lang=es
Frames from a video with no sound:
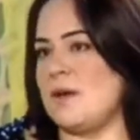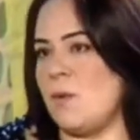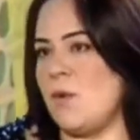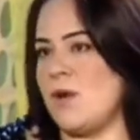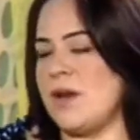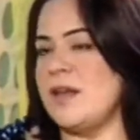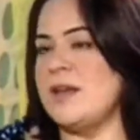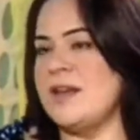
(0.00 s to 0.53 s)
el
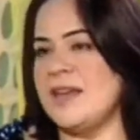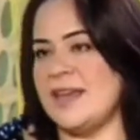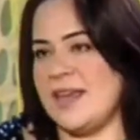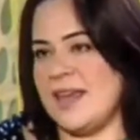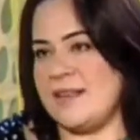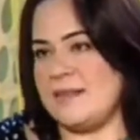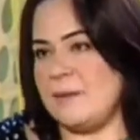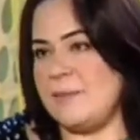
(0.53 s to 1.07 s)
sabor
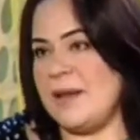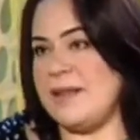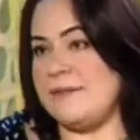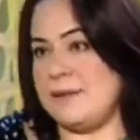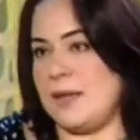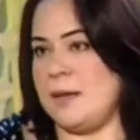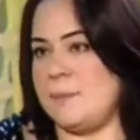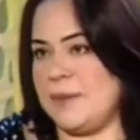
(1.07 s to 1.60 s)
que ese
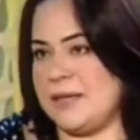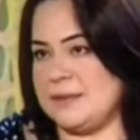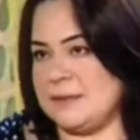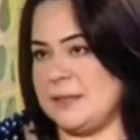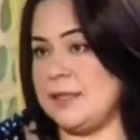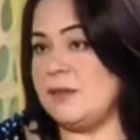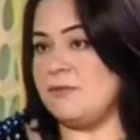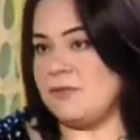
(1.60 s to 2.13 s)
blend tiene para
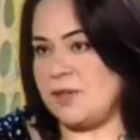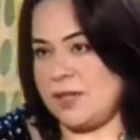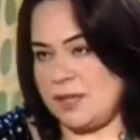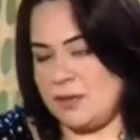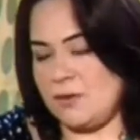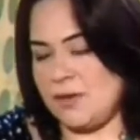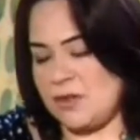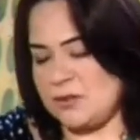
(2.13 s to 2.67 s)
ti, que
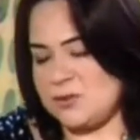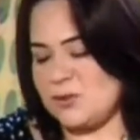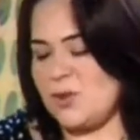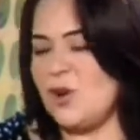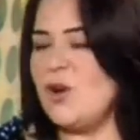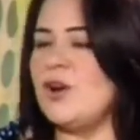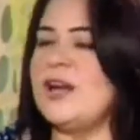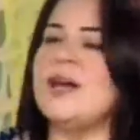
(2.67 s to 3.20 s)
fue lo que
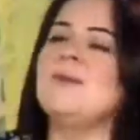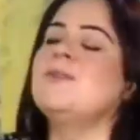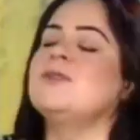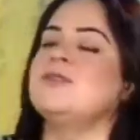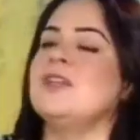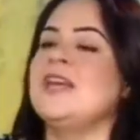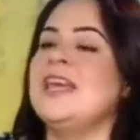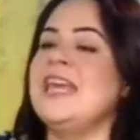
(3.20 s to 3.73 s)
nosotros
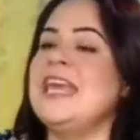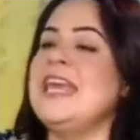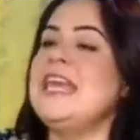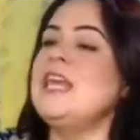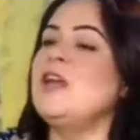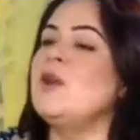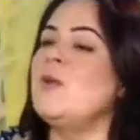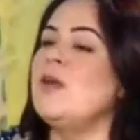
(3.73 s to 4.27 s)
logramos, e
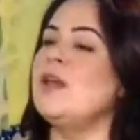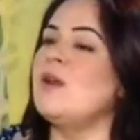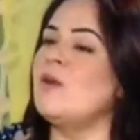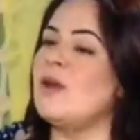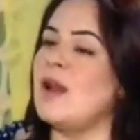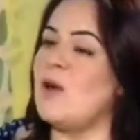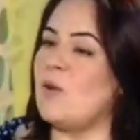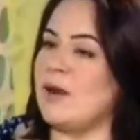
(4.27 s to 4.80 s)

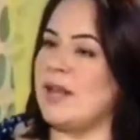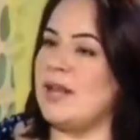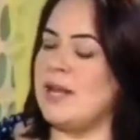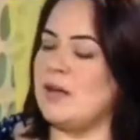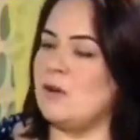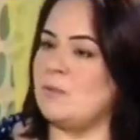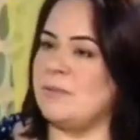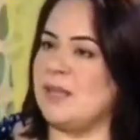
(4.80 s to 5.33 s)
incluirlo en las horas
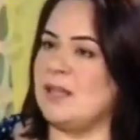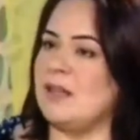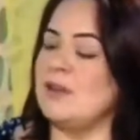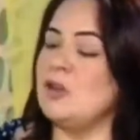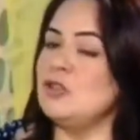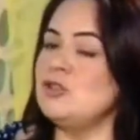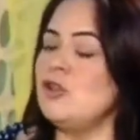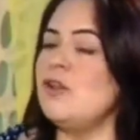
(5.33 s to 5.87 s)
de las
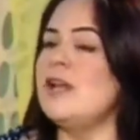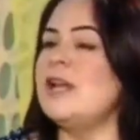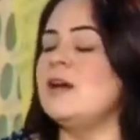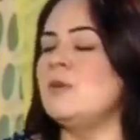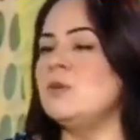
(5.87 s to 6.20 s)
comidas. No todas